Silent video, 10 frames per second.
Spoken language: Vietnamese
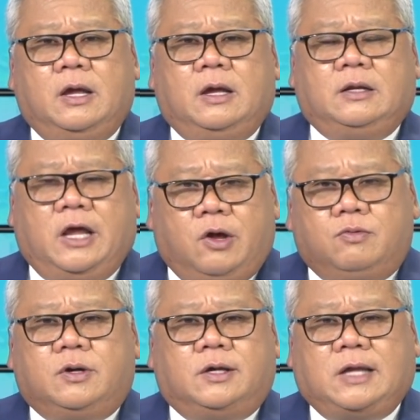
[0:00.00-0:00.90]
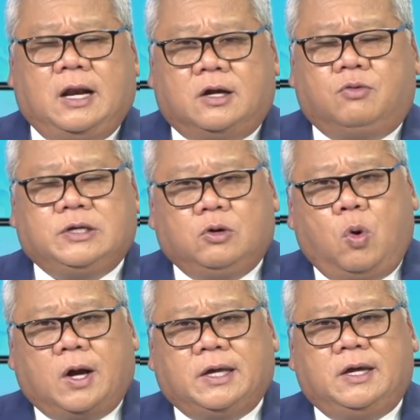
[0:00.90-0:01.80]
Nếu người ta là công dân
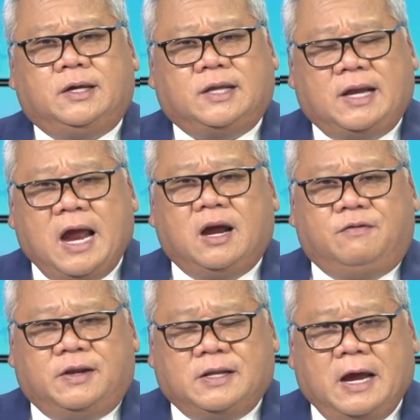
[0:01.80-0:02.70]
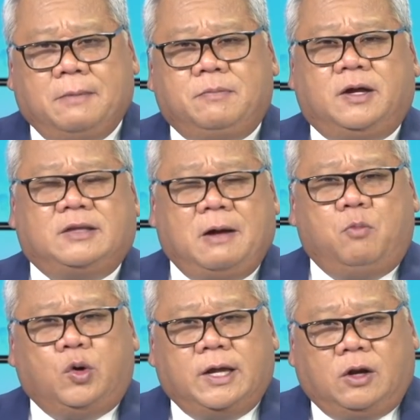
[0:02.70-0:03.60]
Hoa Kỳ, người ta đang ở Việt Nam mà người ta
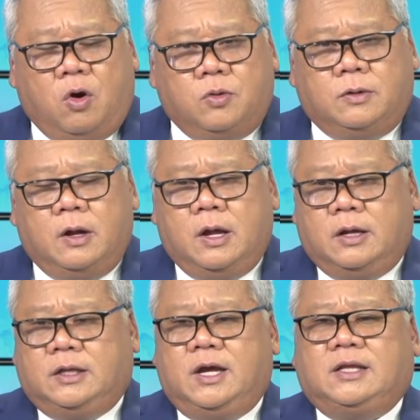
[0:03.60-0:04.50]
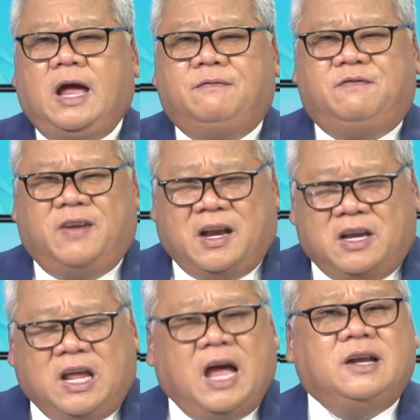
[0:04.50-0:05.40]
muốn kết hôn thì người ta
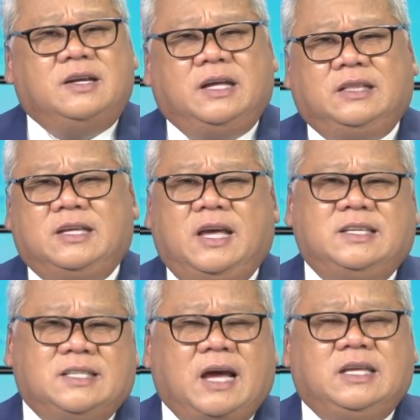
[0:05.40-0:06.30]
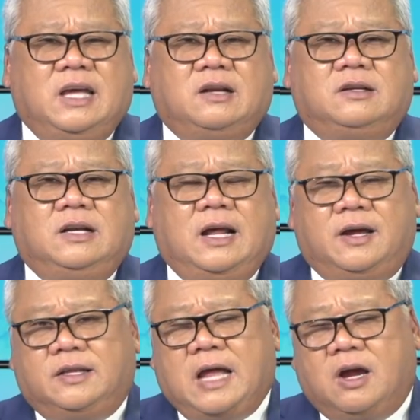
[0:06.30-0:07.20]
vẫn cần cái tờ giấy xác nhận là
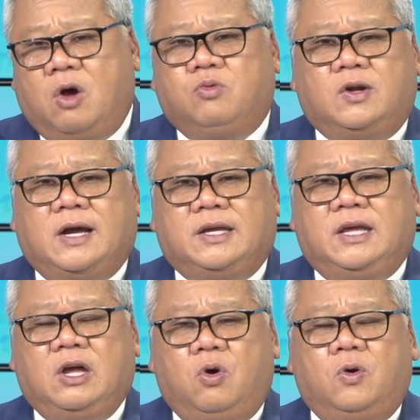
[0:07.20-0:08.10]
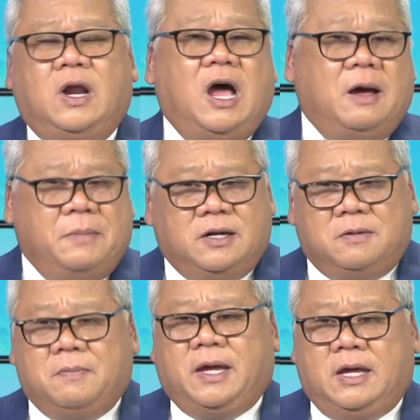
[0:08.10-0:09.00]
người ta không có đăng ký kết hôn ở bên
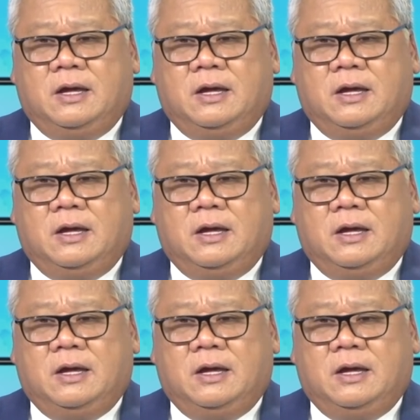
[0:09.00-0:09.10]
nước Mỹ.